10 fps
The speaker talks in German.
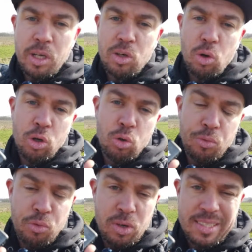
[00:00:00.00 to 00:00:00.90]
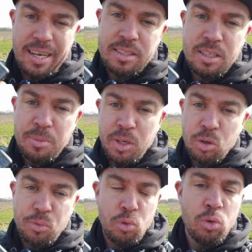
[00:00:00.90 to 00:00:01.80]
100 Euro für das einzelne
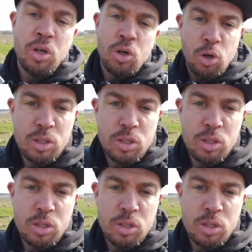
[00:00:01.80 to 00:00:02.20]
Mikrofon